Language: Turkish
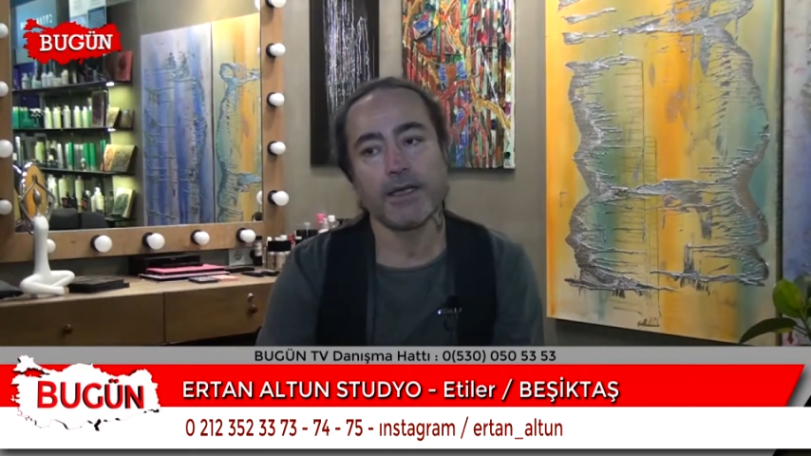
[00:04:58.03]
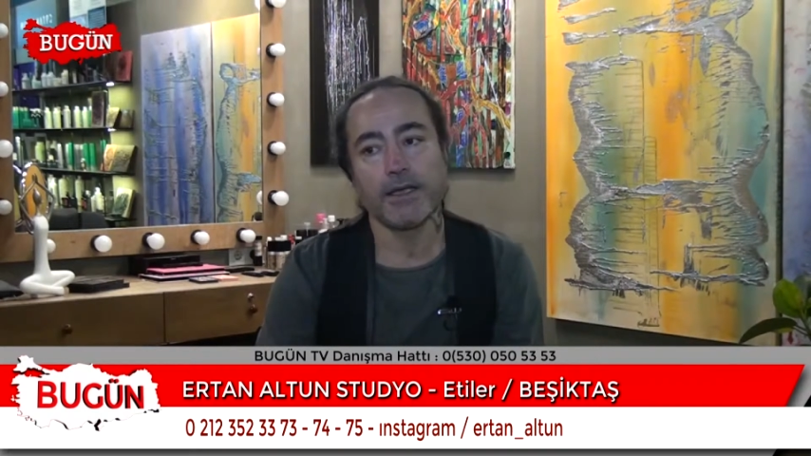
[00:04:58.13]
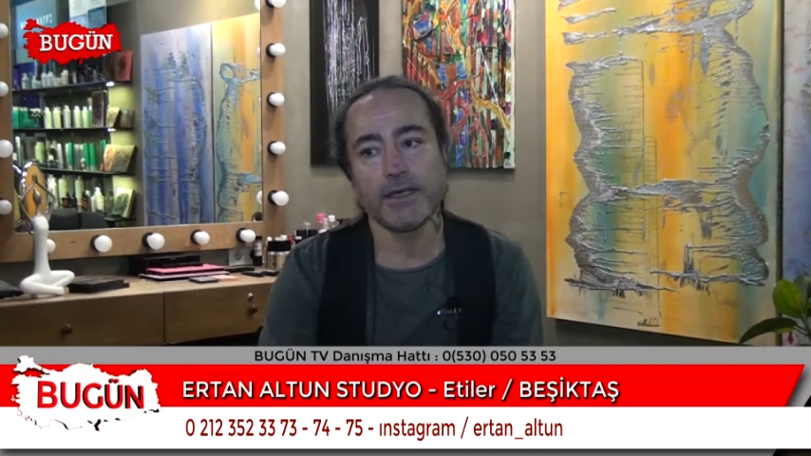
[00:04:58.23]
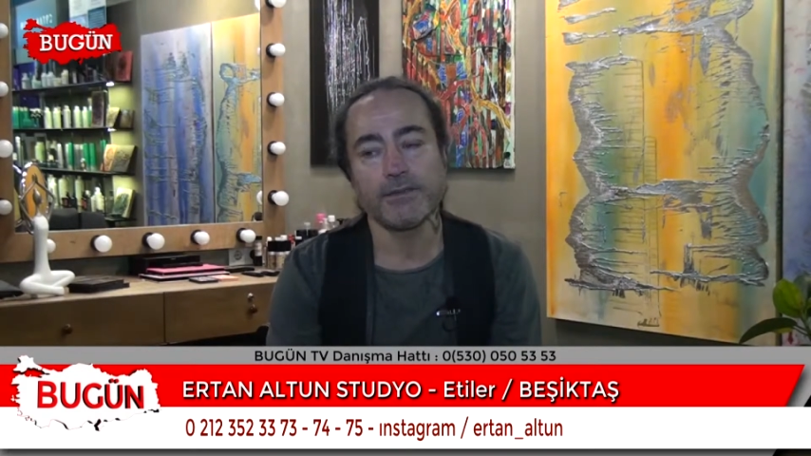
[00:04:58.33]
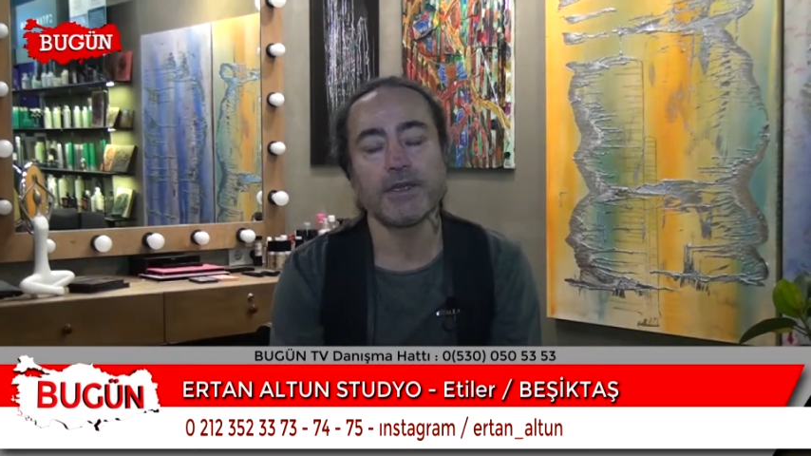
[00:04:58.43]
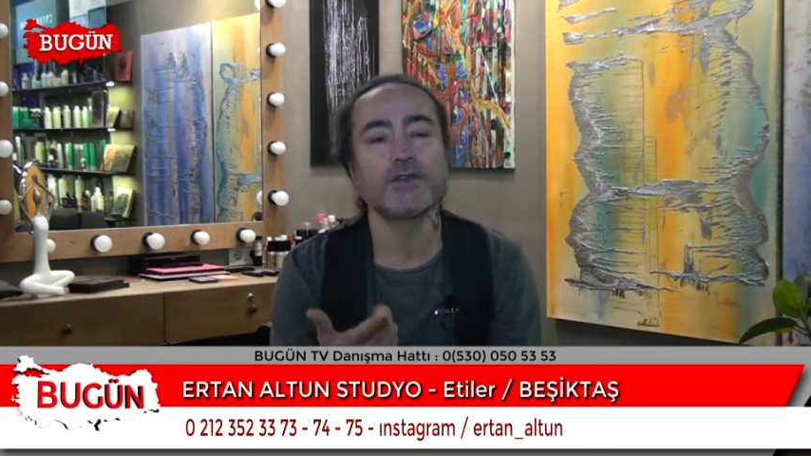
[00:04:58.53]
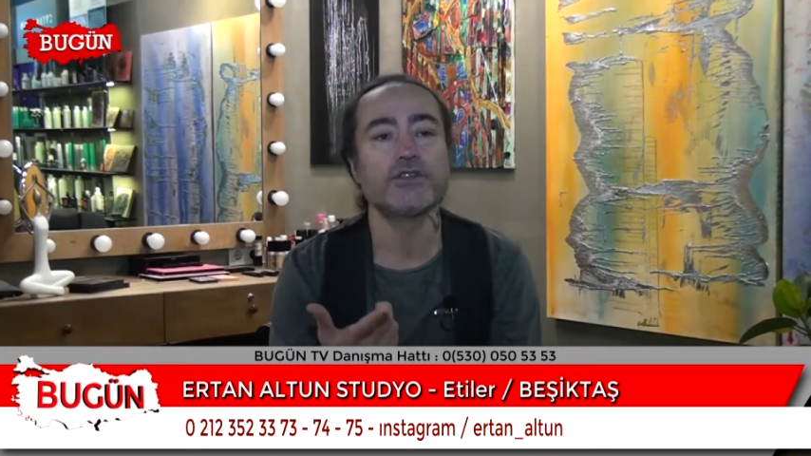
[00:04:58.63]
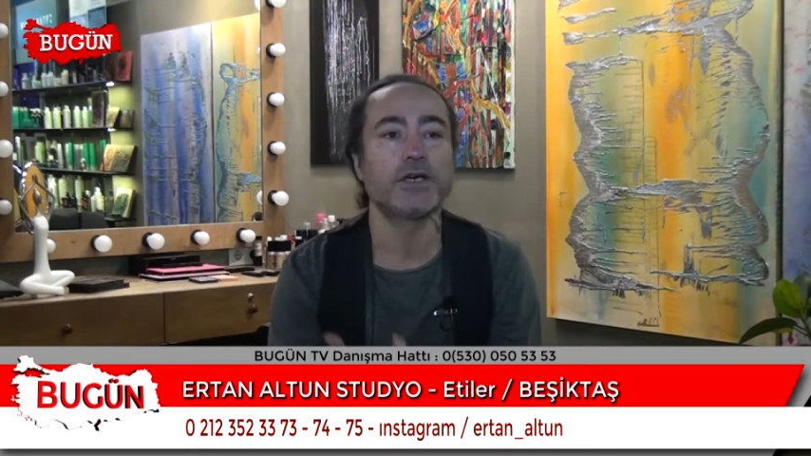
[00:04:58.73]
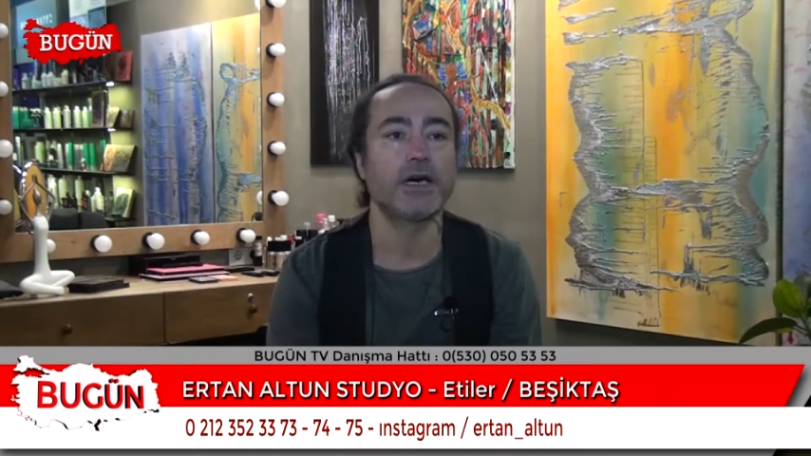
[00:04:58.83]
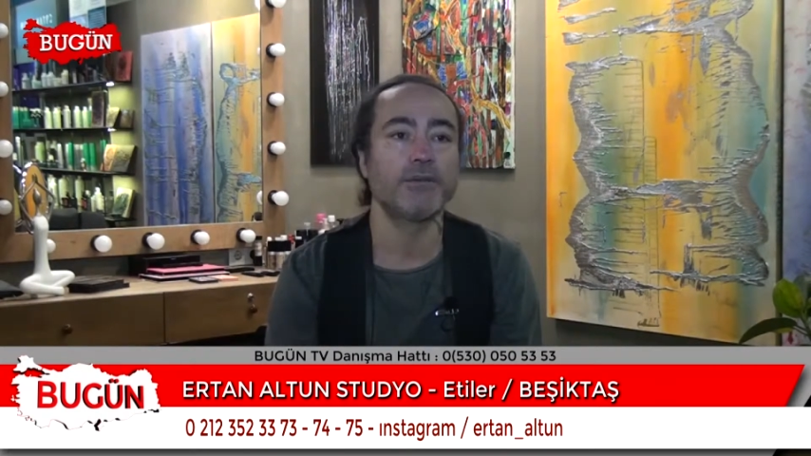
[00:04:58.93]
e, elimden
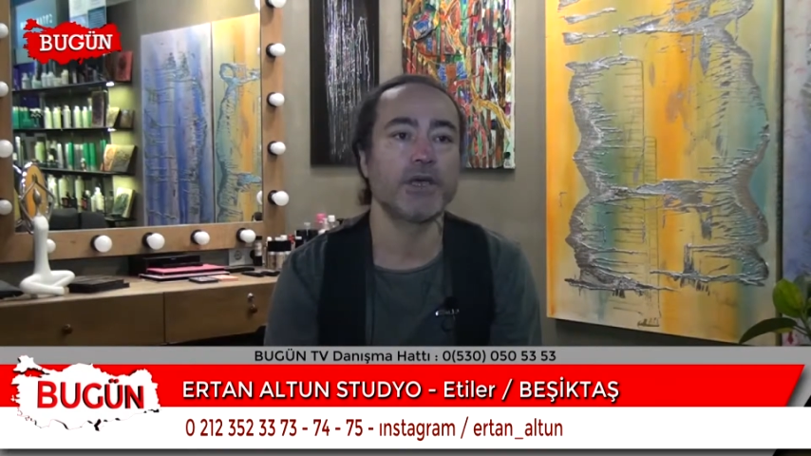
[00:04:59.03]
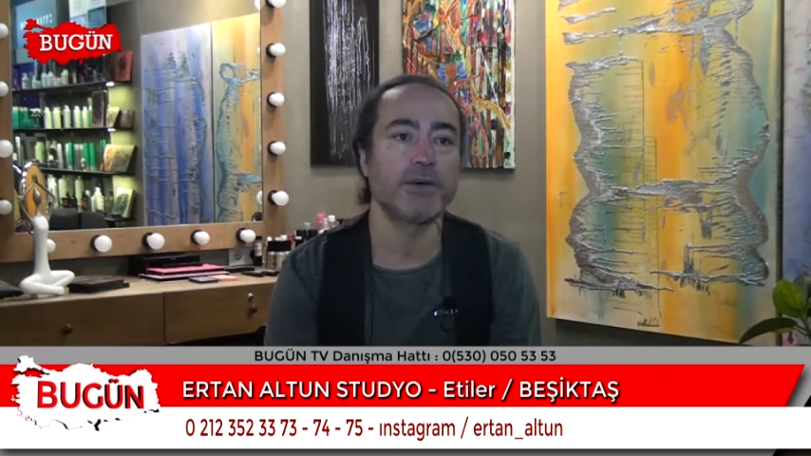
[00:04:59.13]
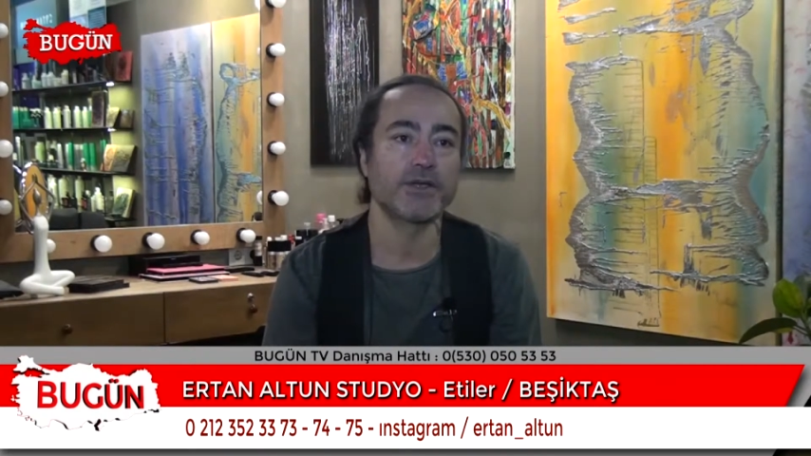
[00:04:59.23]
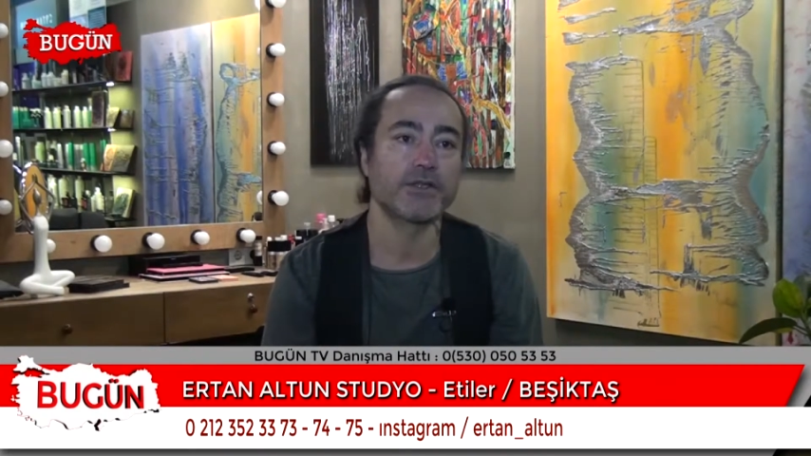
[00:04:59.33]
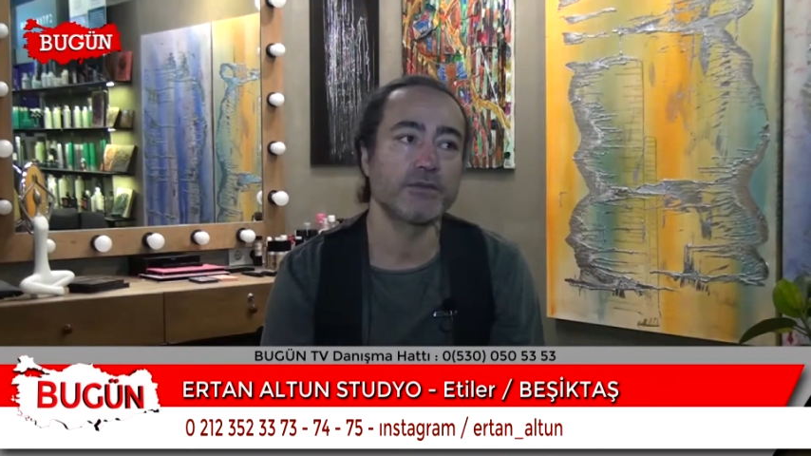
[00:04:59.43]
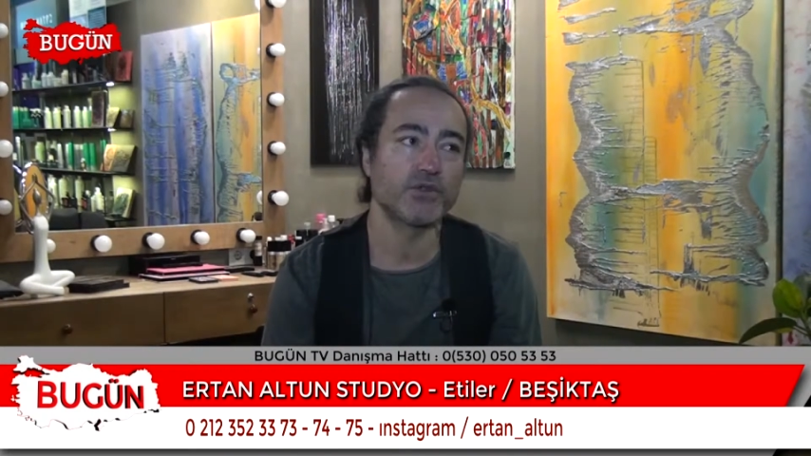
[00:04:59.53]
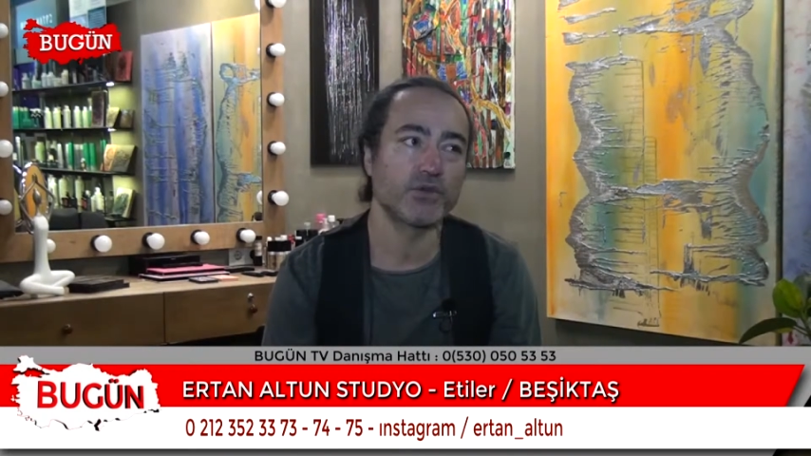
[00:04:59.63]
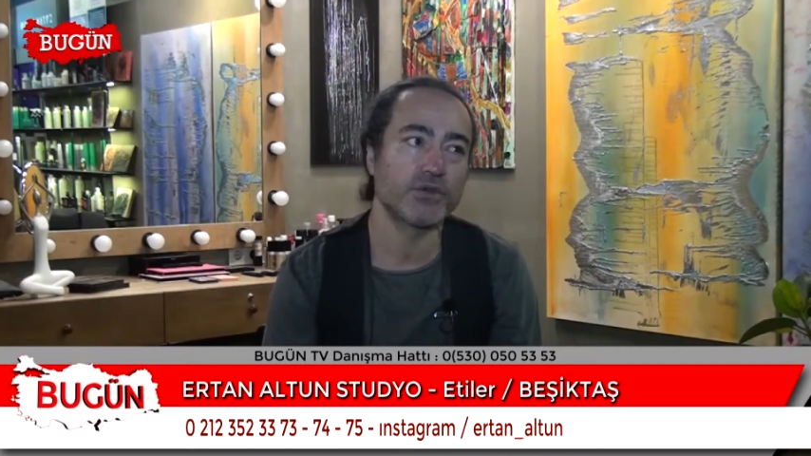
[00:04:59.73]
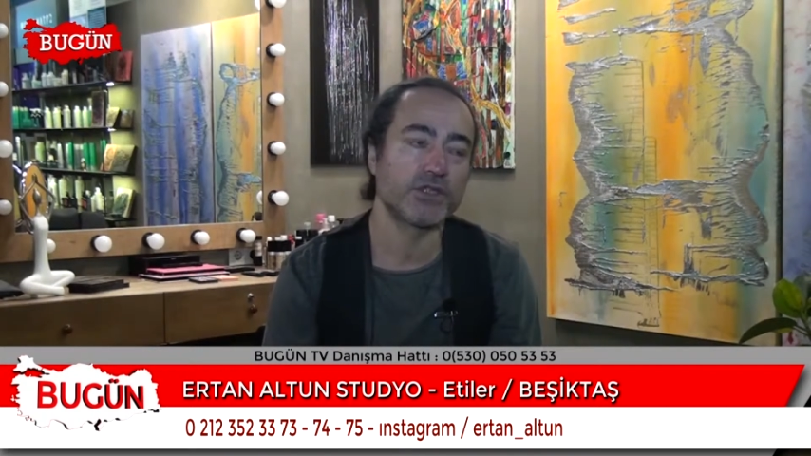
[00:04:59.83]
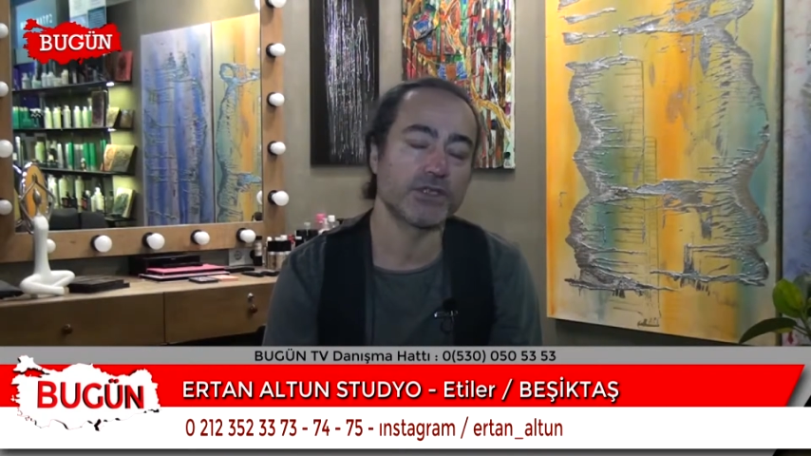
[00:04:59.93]
çıkarmaya başladım çünkü